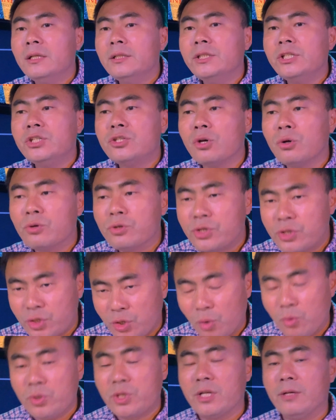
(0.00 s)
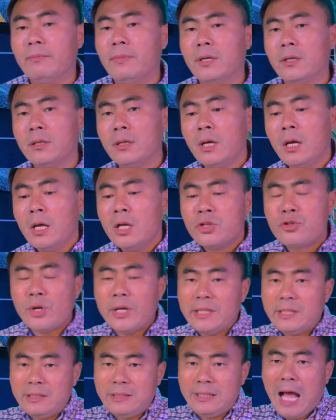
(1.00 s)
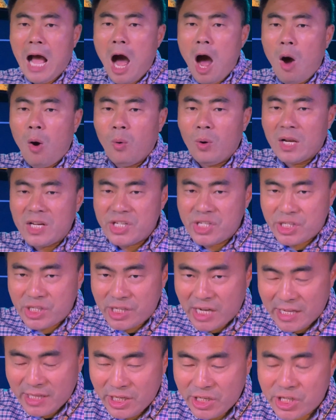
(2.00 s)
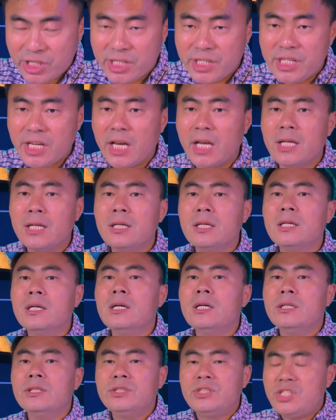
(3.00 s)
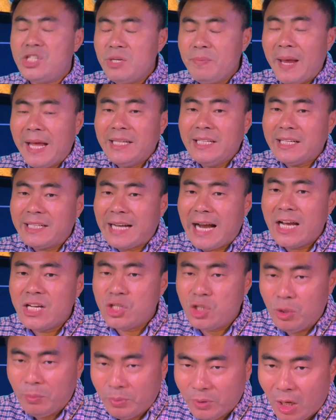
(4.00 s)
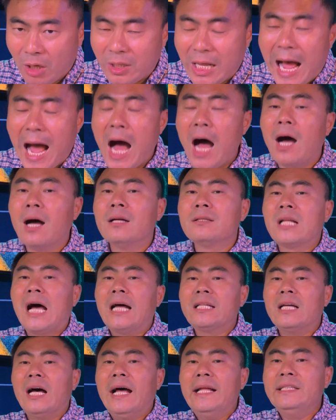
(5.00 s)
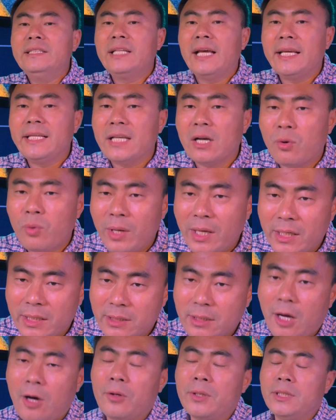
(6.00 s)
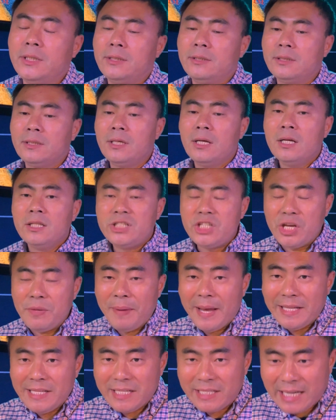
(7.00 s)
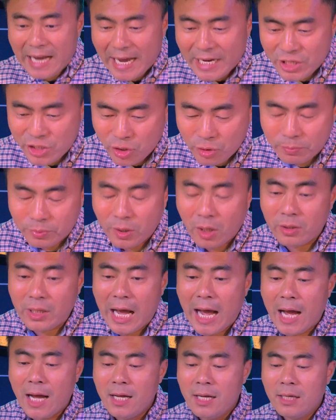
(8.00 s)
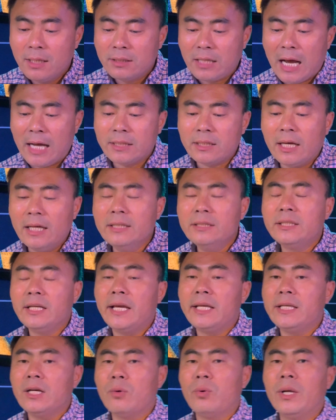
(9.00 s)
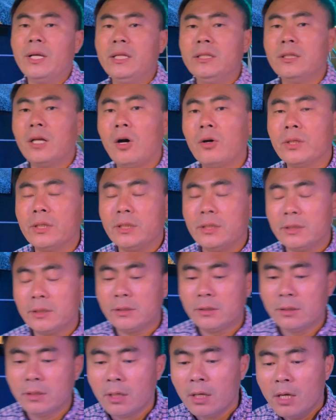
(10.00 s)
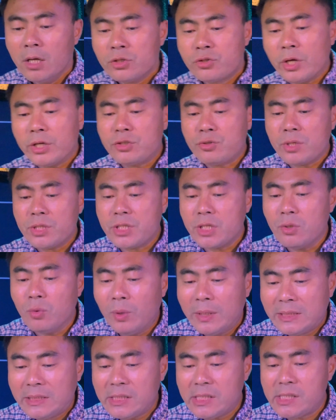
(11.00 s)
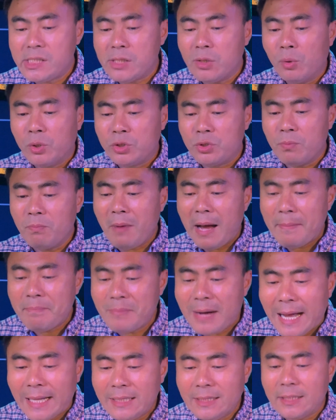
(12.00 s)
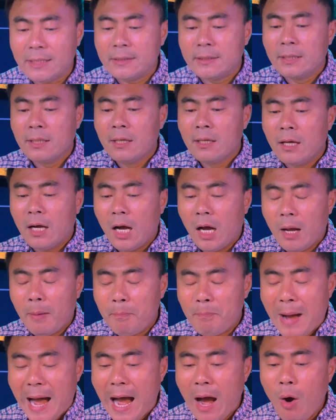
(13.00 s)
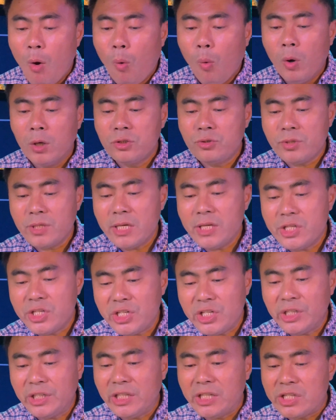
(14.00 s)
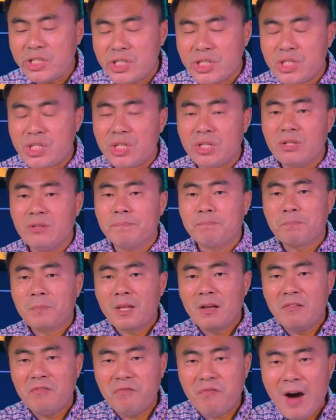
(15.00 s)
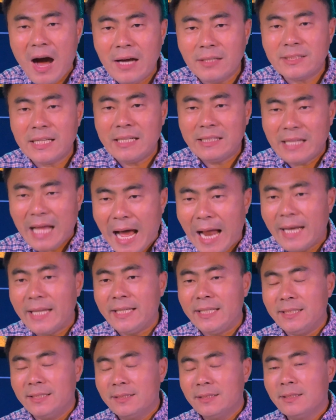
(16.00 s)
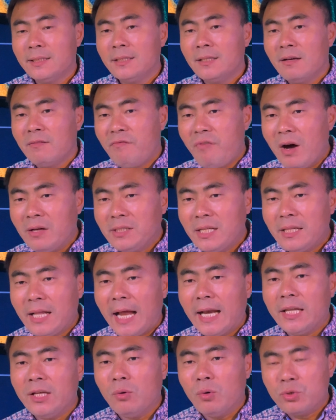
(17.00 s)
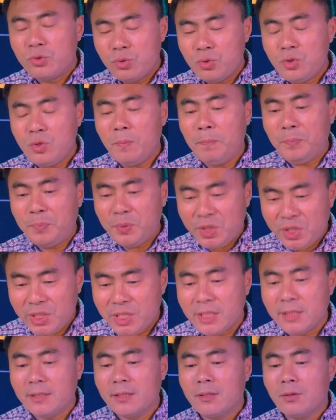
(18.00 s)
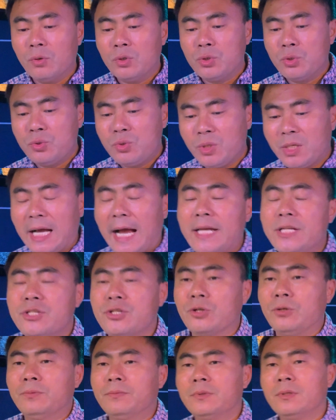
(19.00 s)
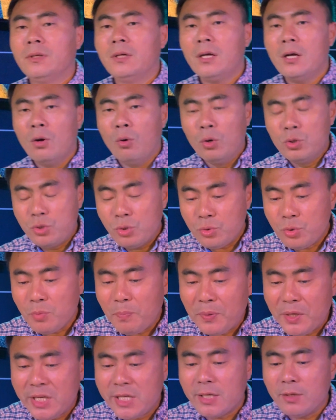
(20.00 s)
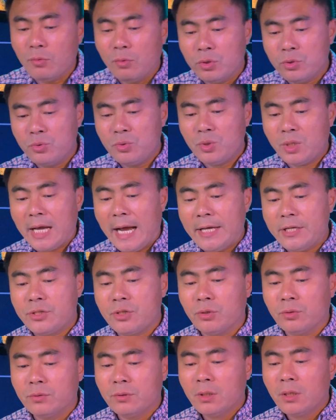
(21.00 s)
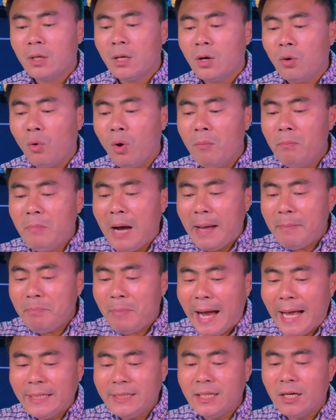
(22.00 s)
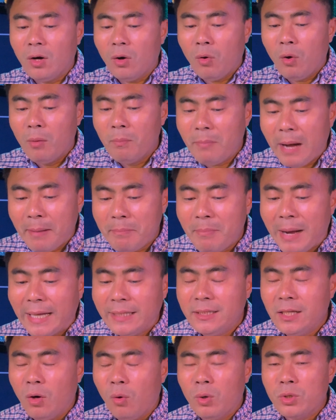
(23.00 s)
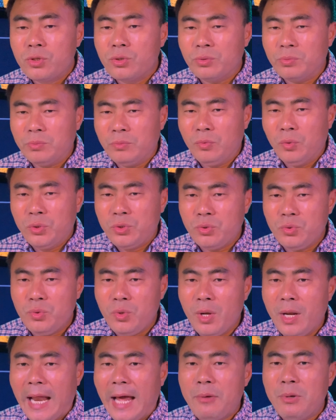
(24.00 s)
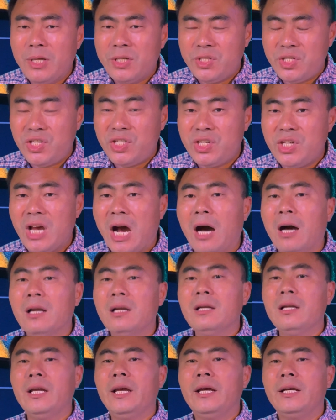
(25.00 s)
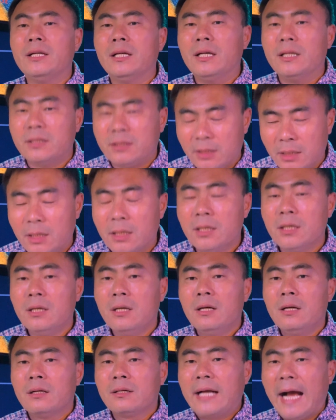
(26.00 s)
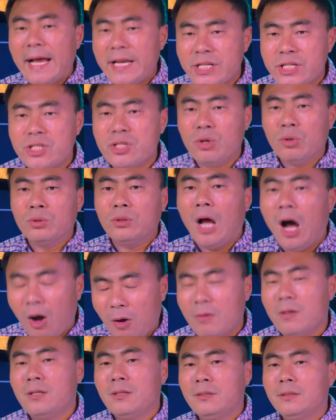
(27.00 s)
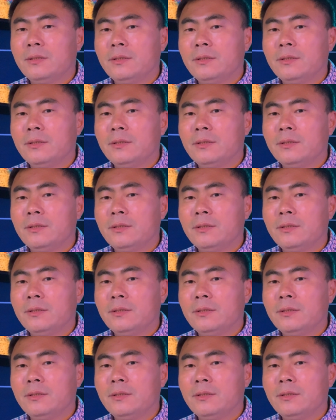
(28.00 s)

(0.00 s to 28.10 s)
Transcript: 你就收什么。”所以到了神的时间，即便你感受不到他，他的恩典也会领导你；即便你感受不到他，他的恩典也会领导你。所以最近我自己，我就慢慢的啊，把我最近经历的事情放在那里。放在那里，我就去品，我就去感受，我就去品，我就去感受。我慢慢的，我慢慢的，我就我就越来越强烈的感受到，